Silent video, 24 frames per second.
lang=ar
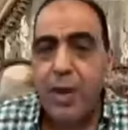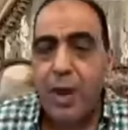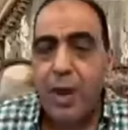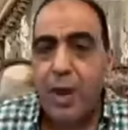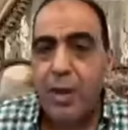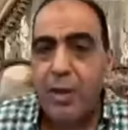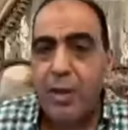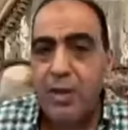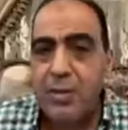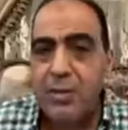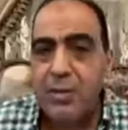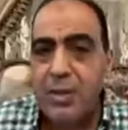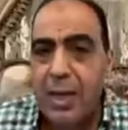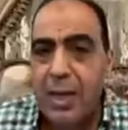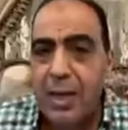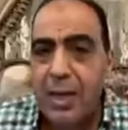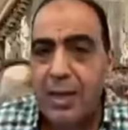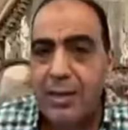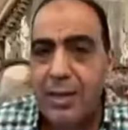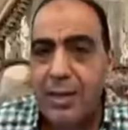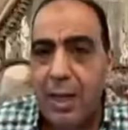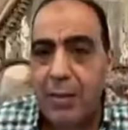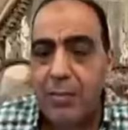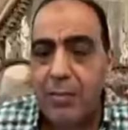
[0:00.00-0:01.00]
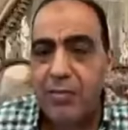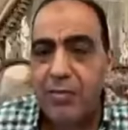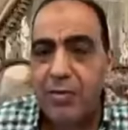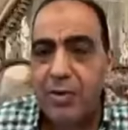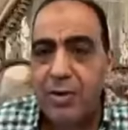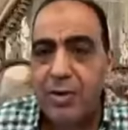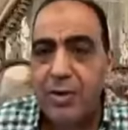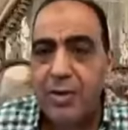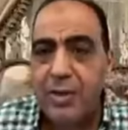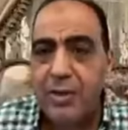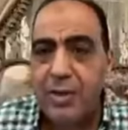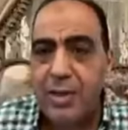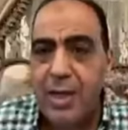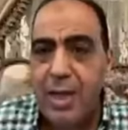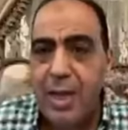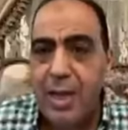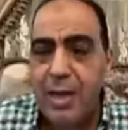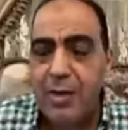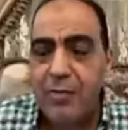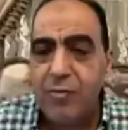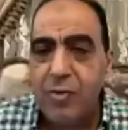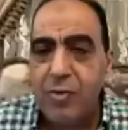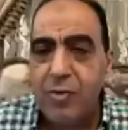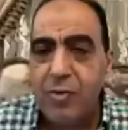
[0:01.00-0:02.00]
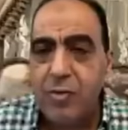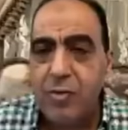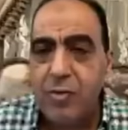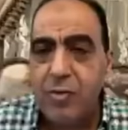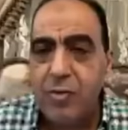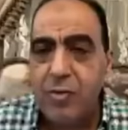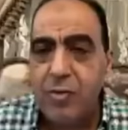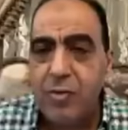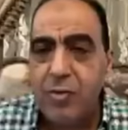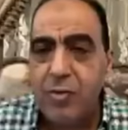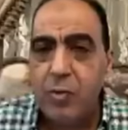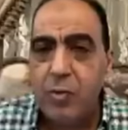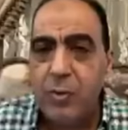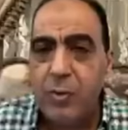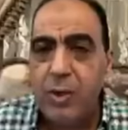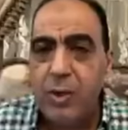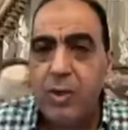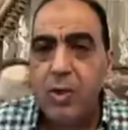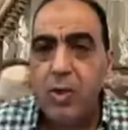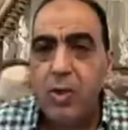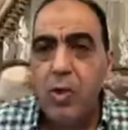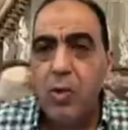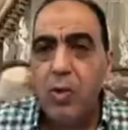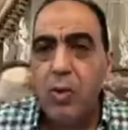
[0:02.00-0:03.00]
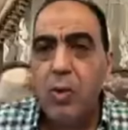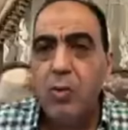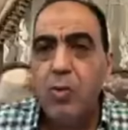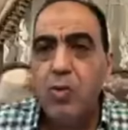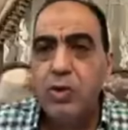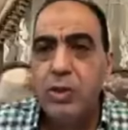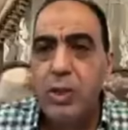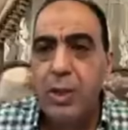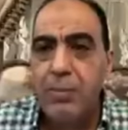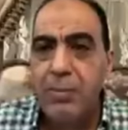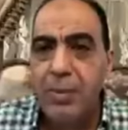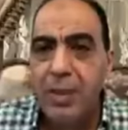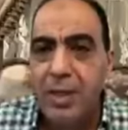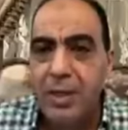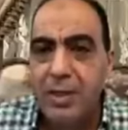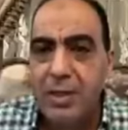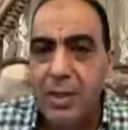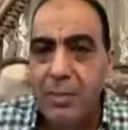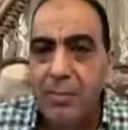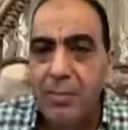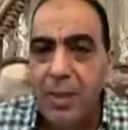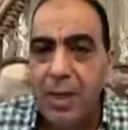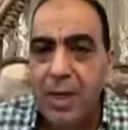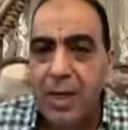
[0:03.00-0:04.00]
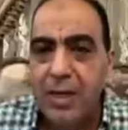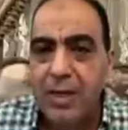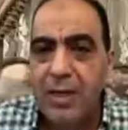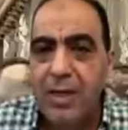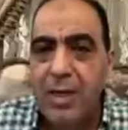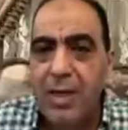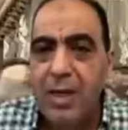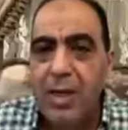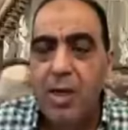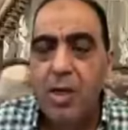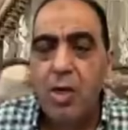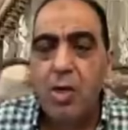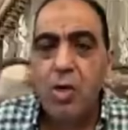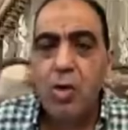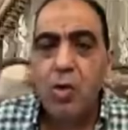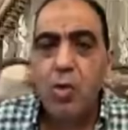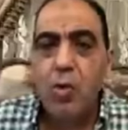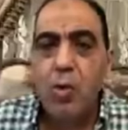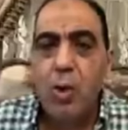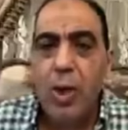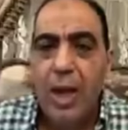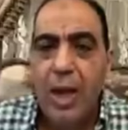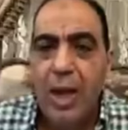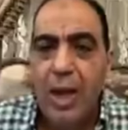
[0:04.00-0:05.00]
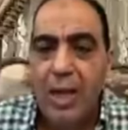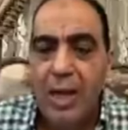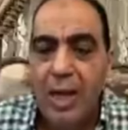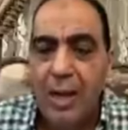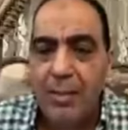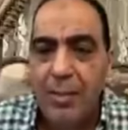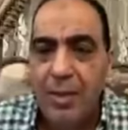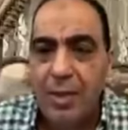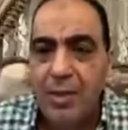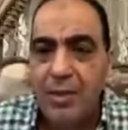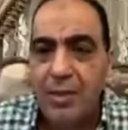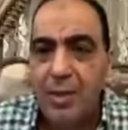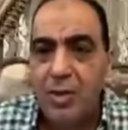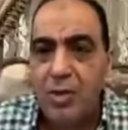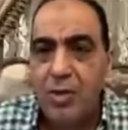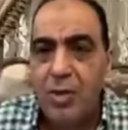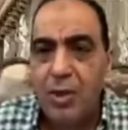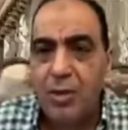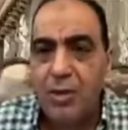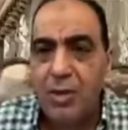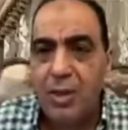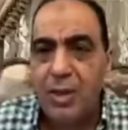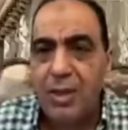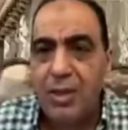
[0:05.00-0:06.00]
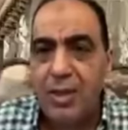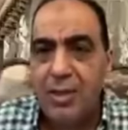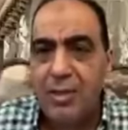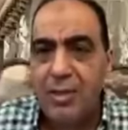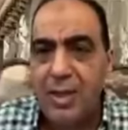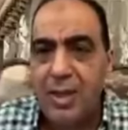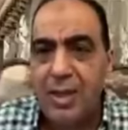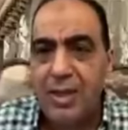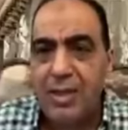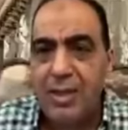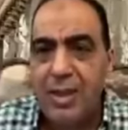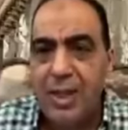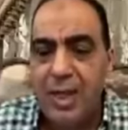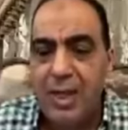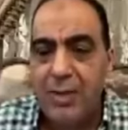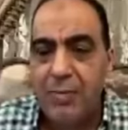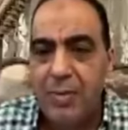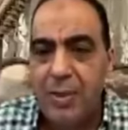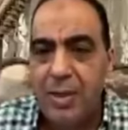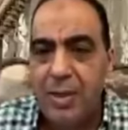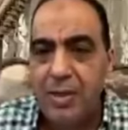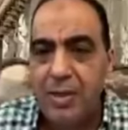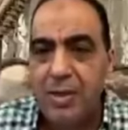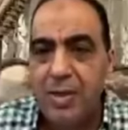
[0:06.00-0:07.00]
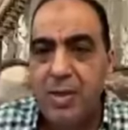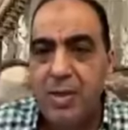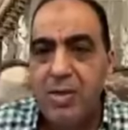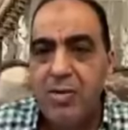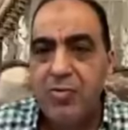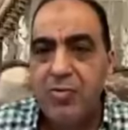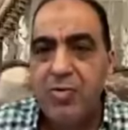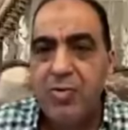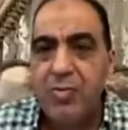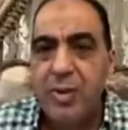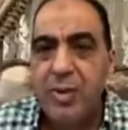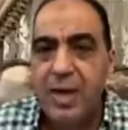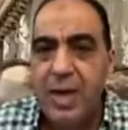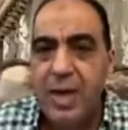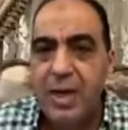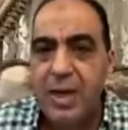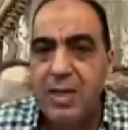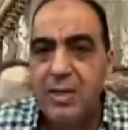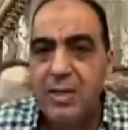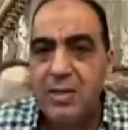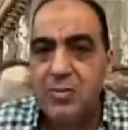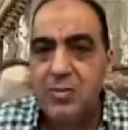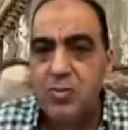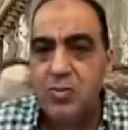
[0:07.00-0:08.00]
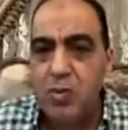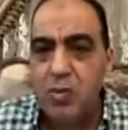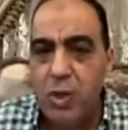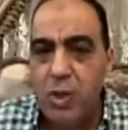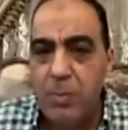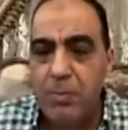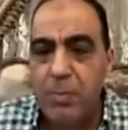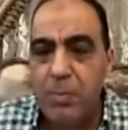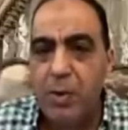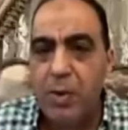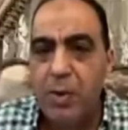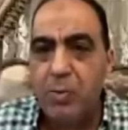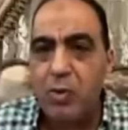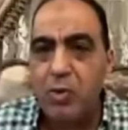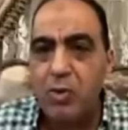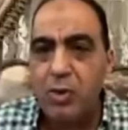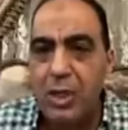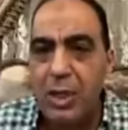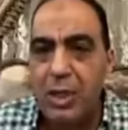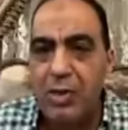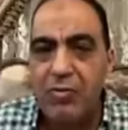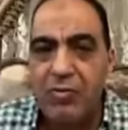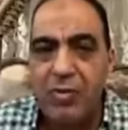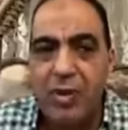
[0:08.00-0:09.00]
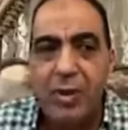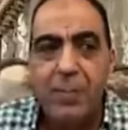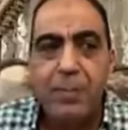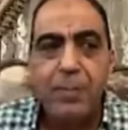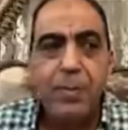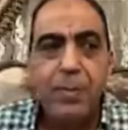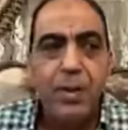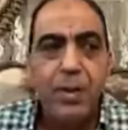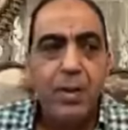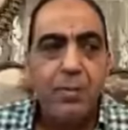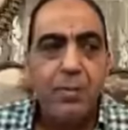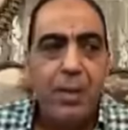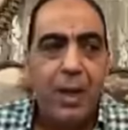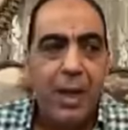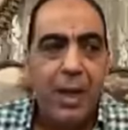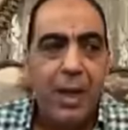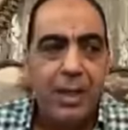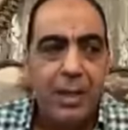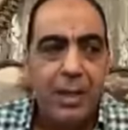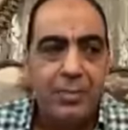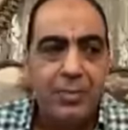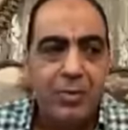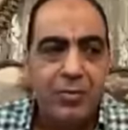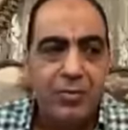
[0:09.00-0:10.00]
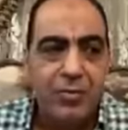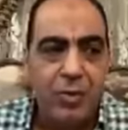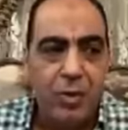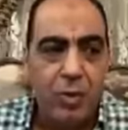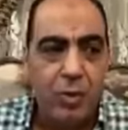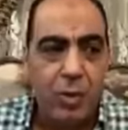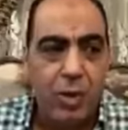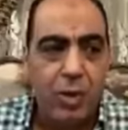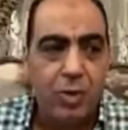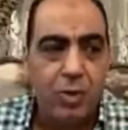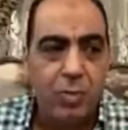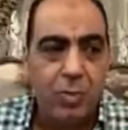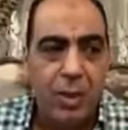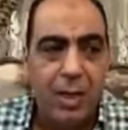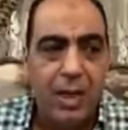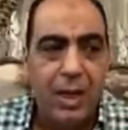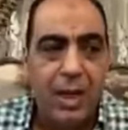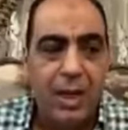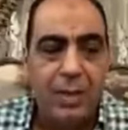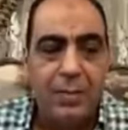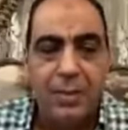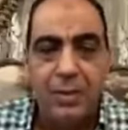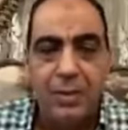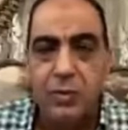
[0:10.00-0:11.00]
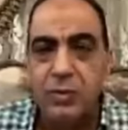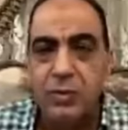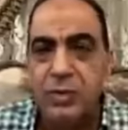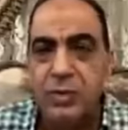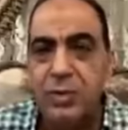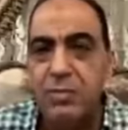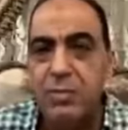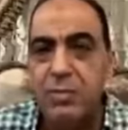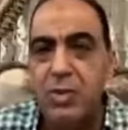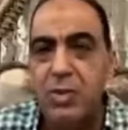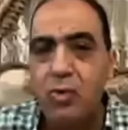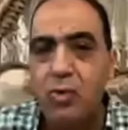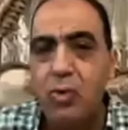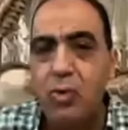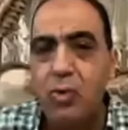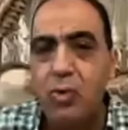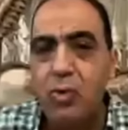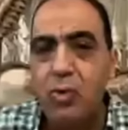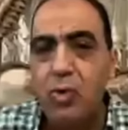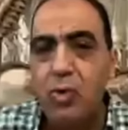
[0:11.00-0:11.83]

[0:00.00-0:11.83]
حريص على دعم فريق النادي الاهلي في الموسم المقبل ومهتم جدا بالاجنحه وقال قبل كده انه يحتاج الى ثلاث لاعبين في مراكز مهمه ومختلفه مع كابتن في حواره مع احمد حسام ميدو